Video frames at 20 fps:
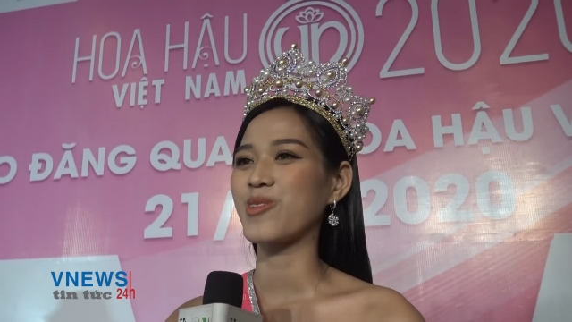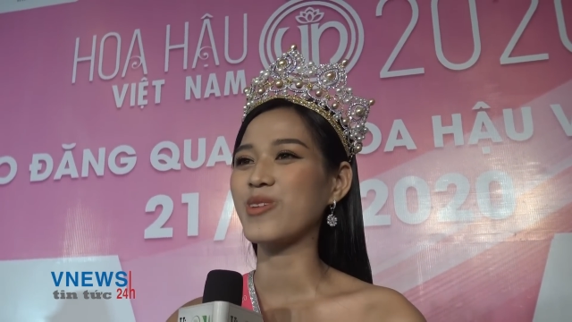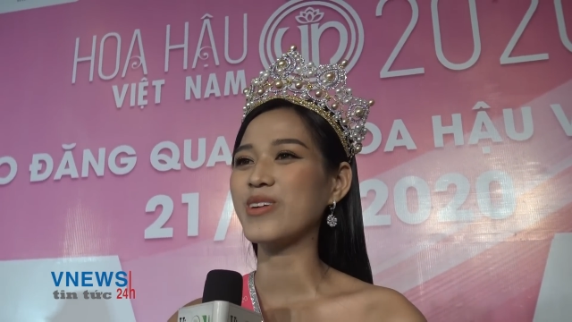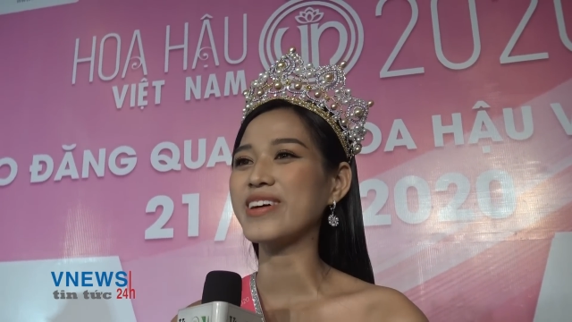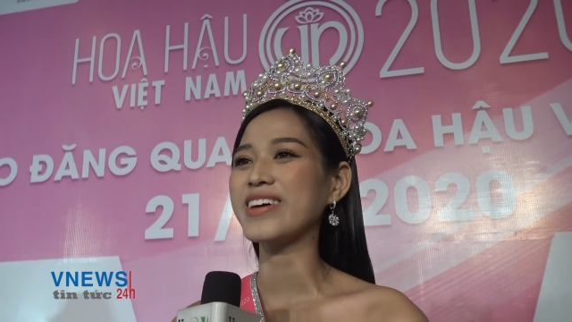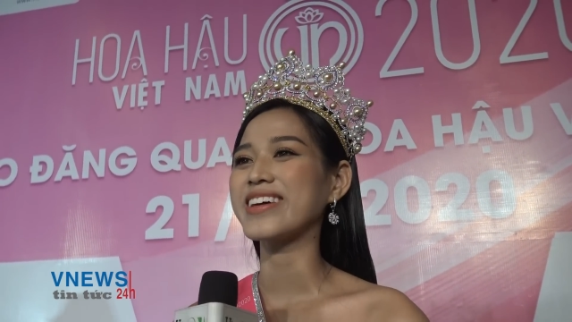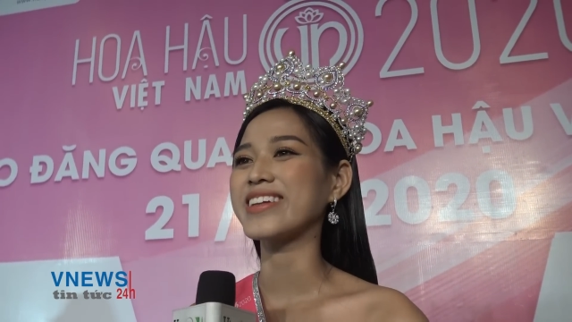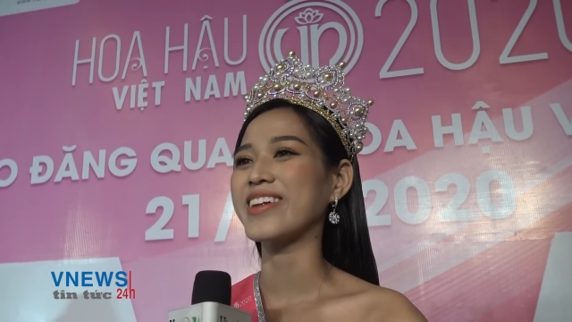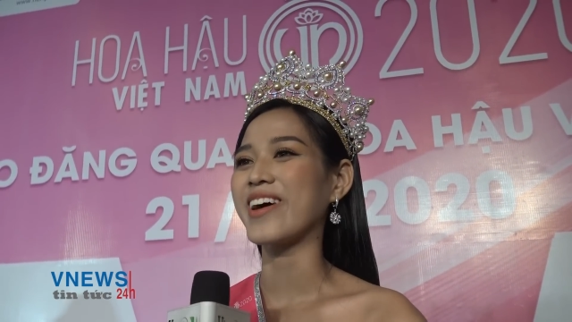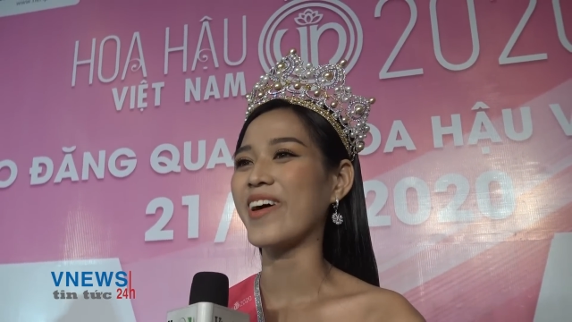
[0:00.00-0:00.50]
số
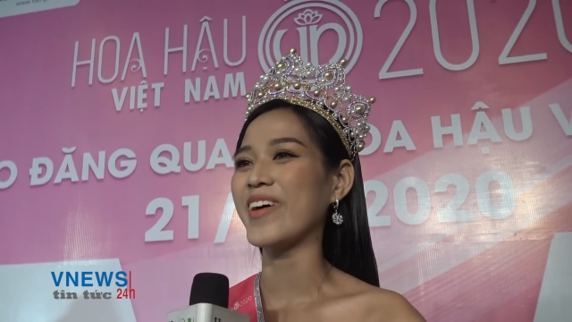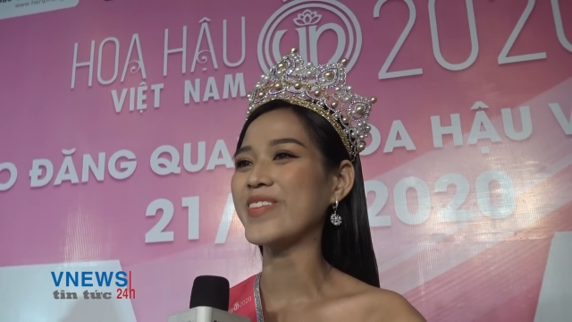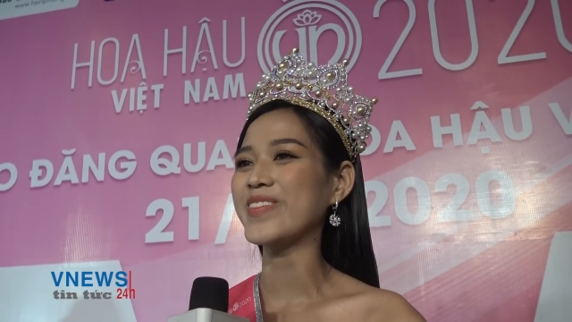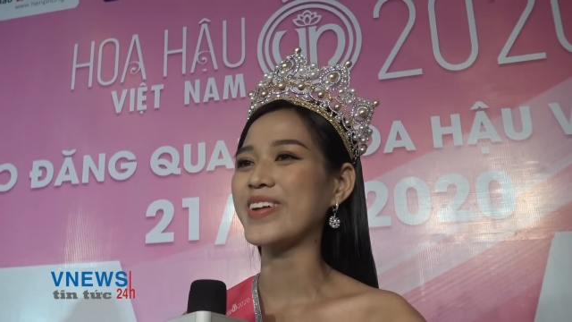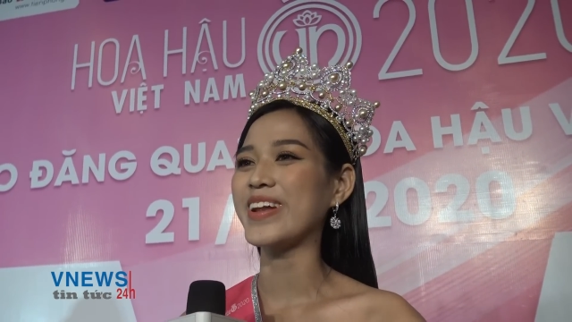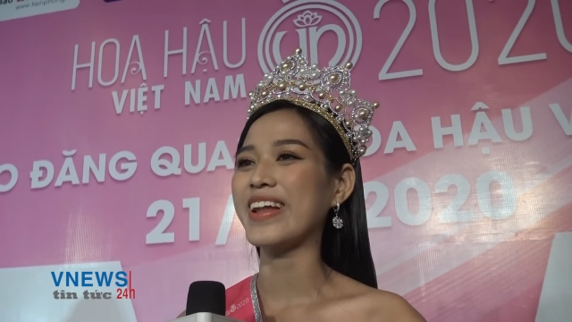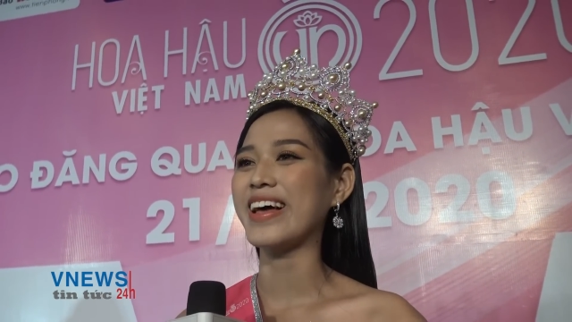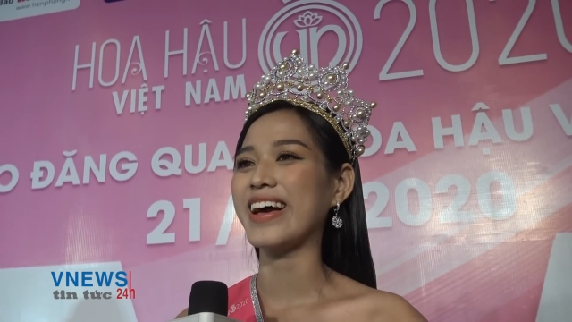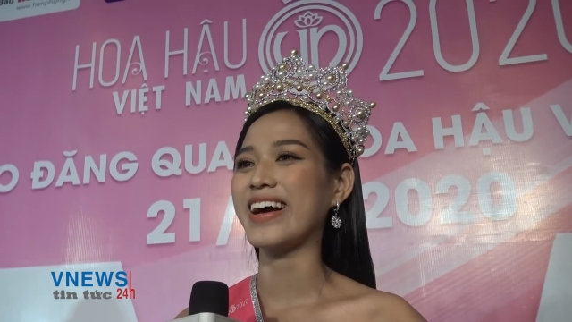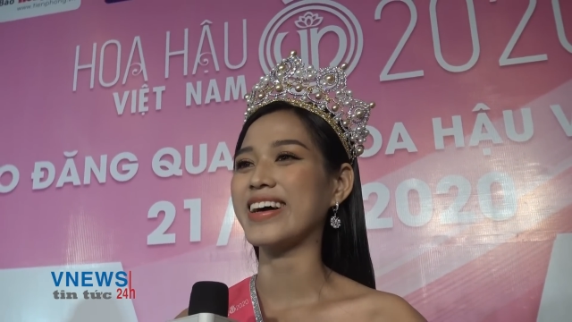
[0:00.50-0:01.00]
người nói
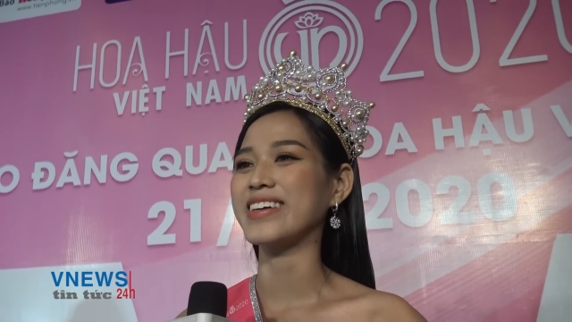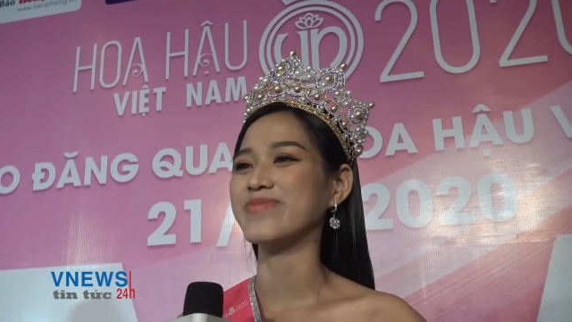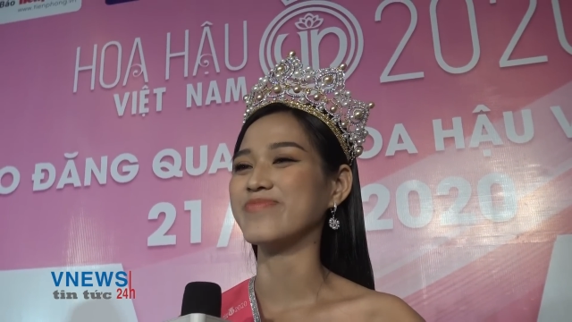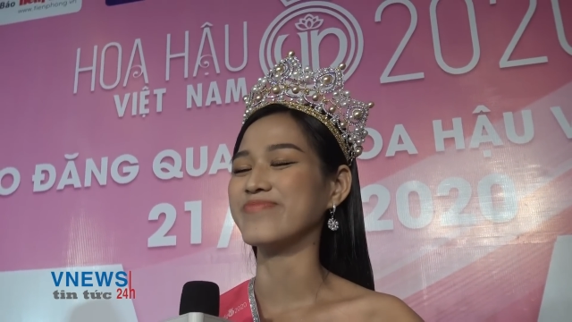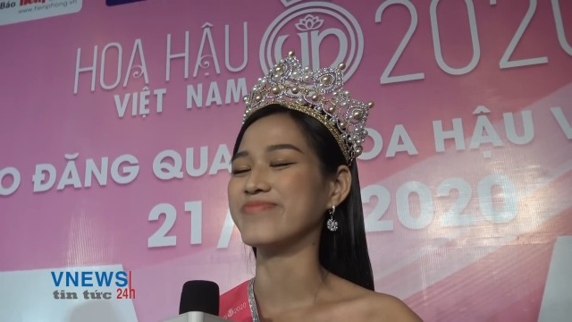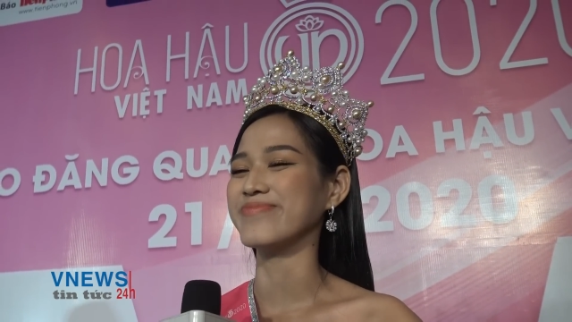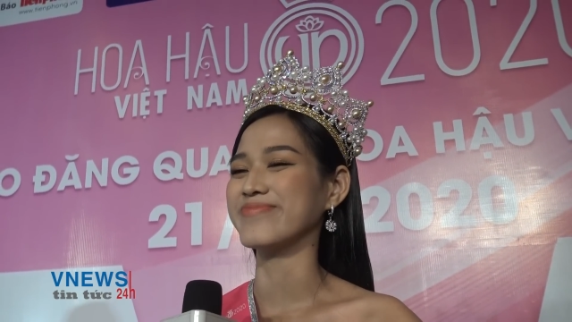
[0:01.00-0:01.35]
và là